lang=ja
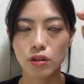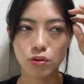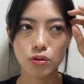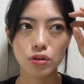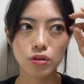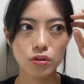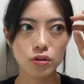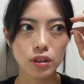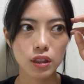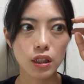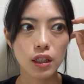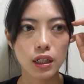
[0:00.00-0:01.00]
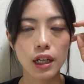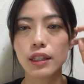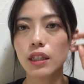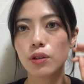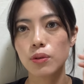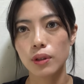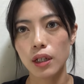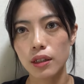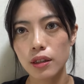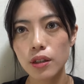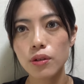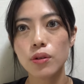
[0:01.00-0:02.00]
どういう風に描いていくの
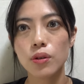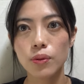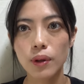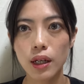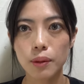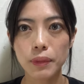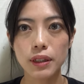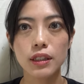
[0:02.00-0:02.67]
かっていうのは、